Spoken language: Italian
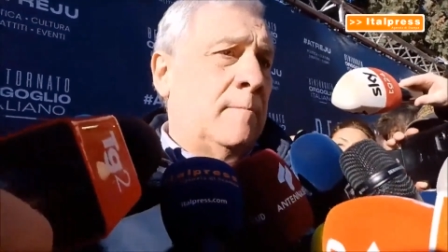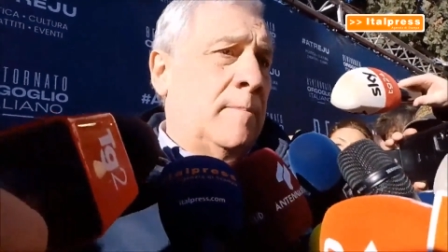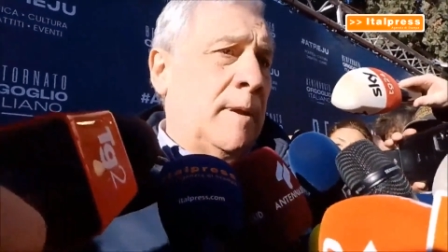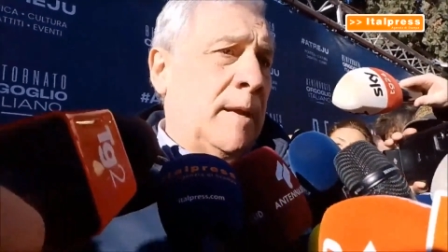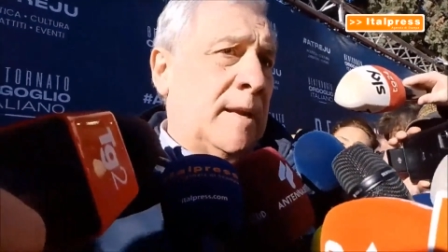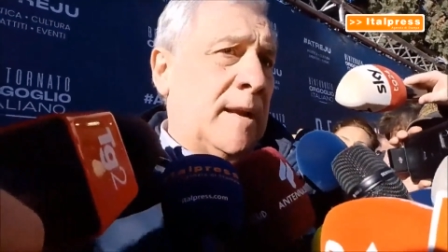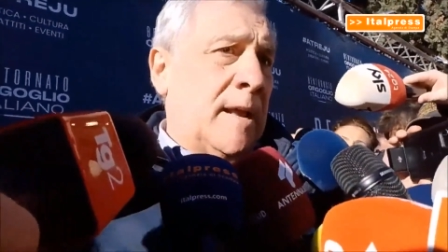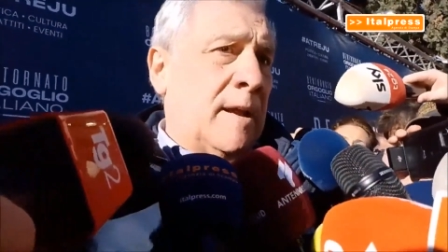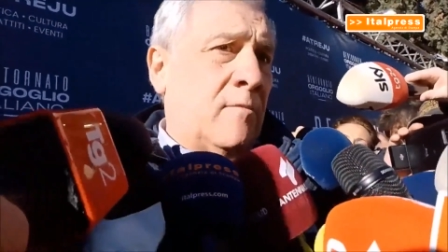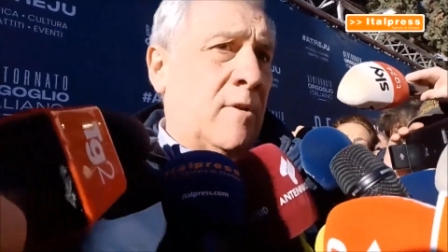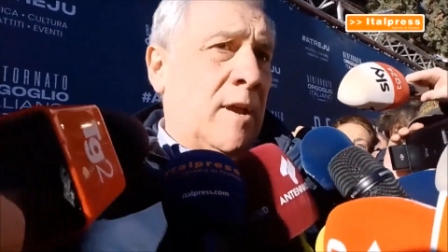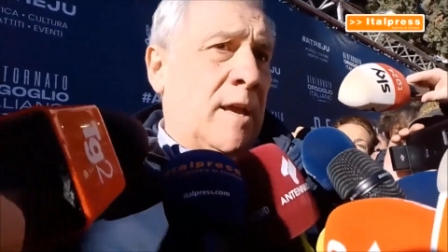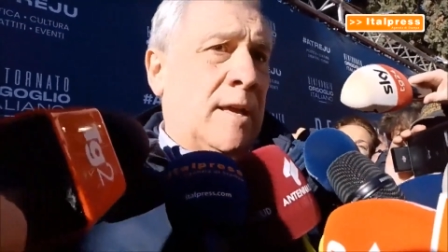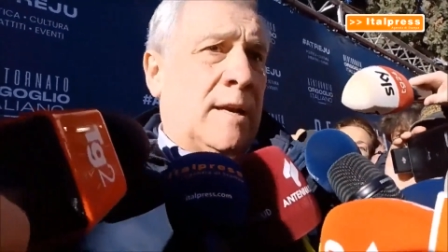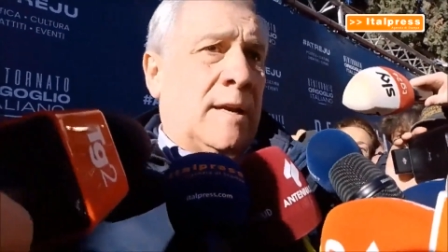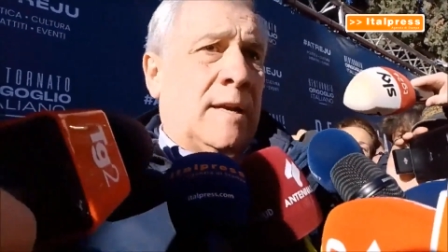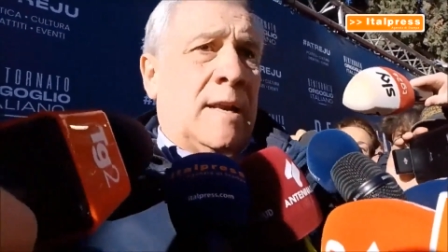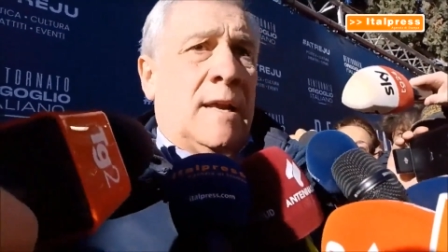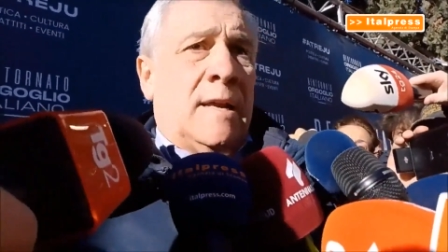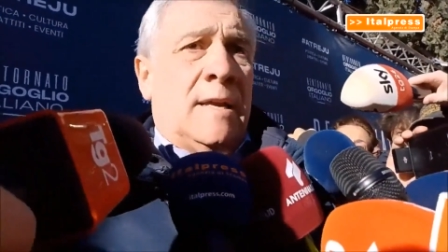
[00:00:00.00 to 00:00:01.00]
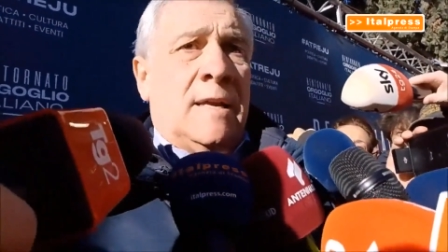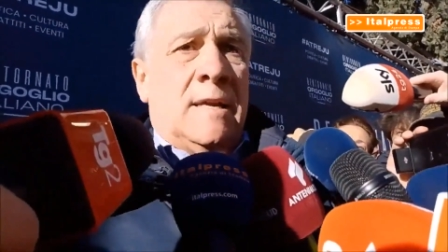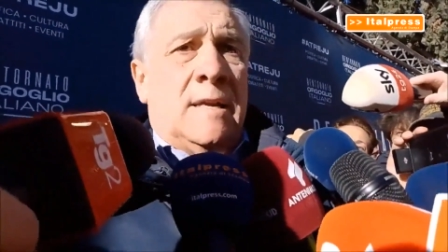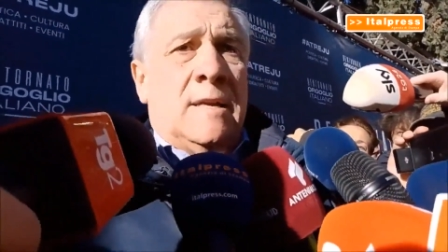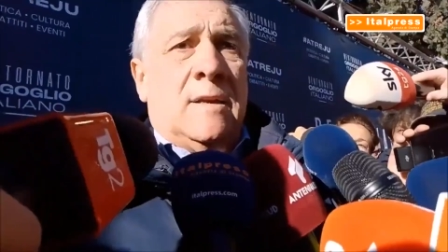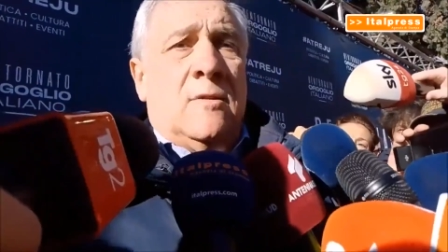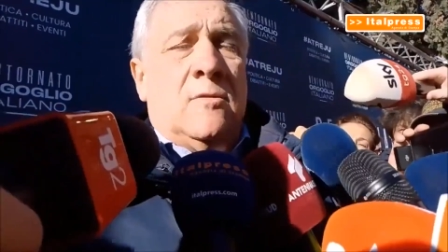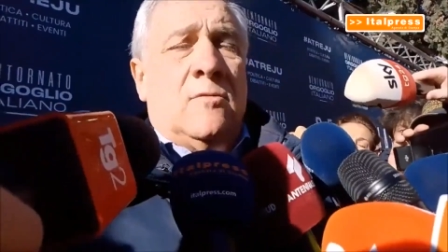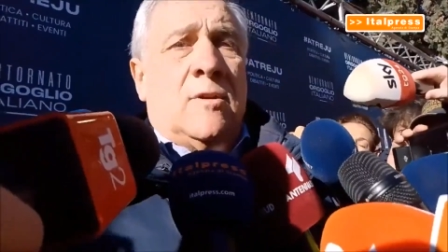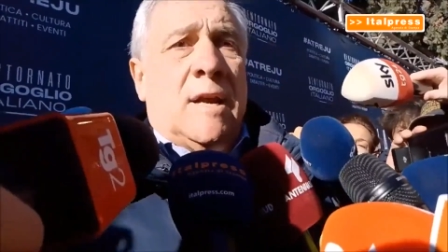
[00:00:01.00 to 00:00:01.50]
per la guerra
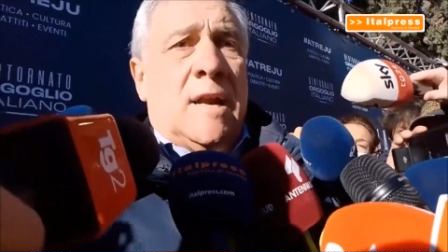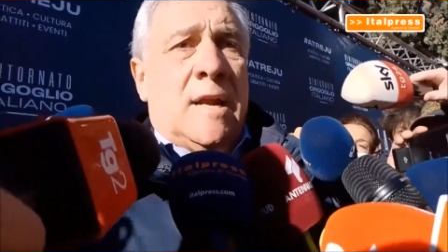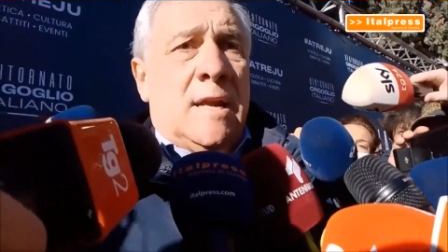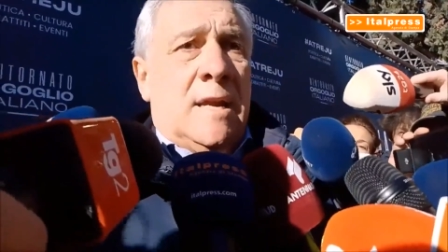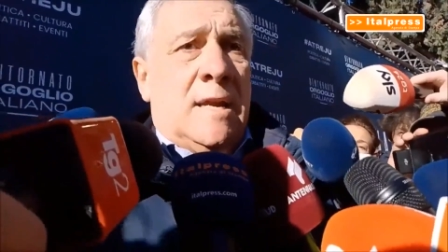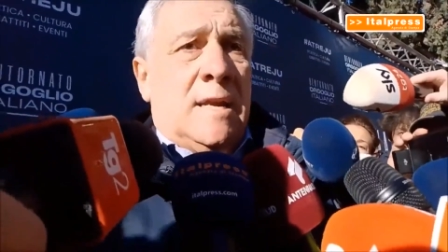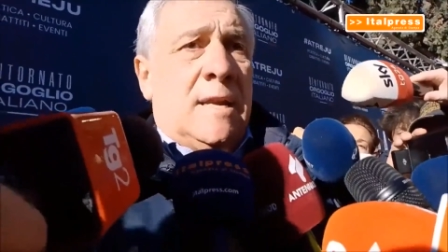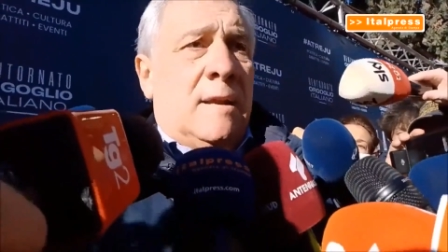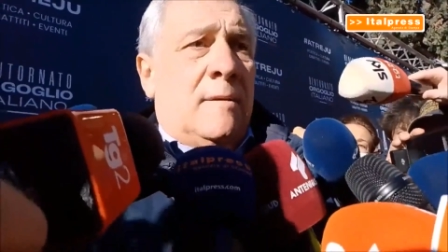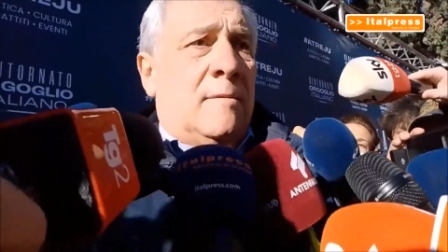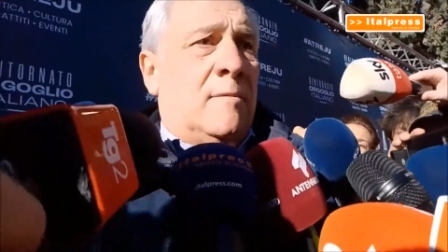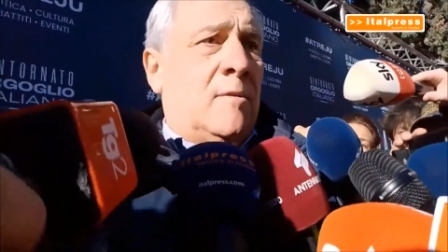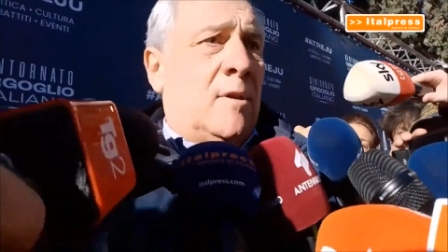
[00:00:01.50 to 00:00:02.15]
in Ucraina,